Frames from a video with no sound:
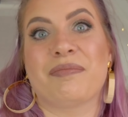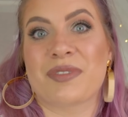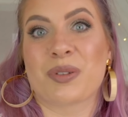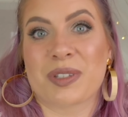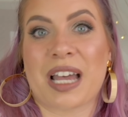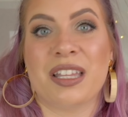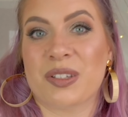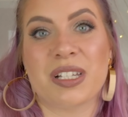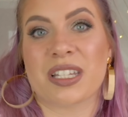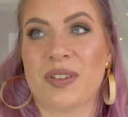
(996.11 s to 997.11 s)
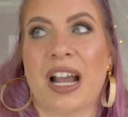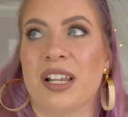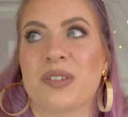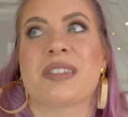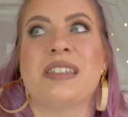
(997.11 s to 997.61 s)
so sein soll, dass wir
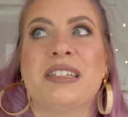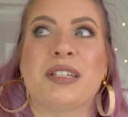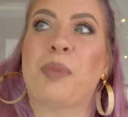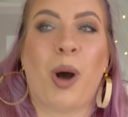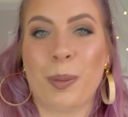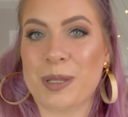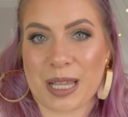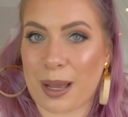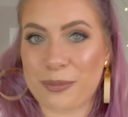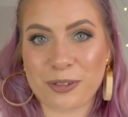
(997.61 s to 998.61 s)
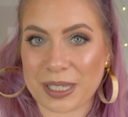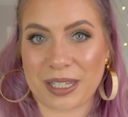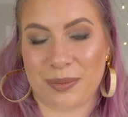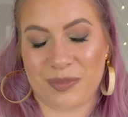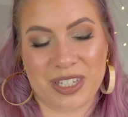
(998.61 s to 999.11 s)
halt uns nicht de Porbes
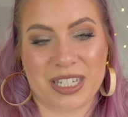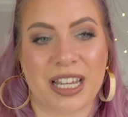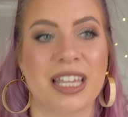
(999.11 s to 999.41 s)
abfrieren im Winter.